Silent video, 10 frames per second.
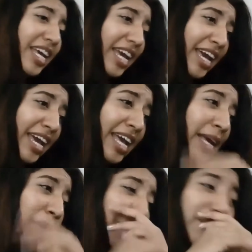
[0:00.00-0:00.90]

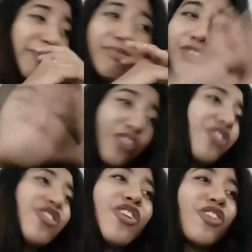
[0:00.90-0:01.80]
que
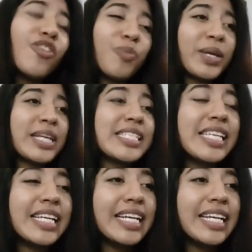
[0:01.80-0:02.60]
todo, todo, pues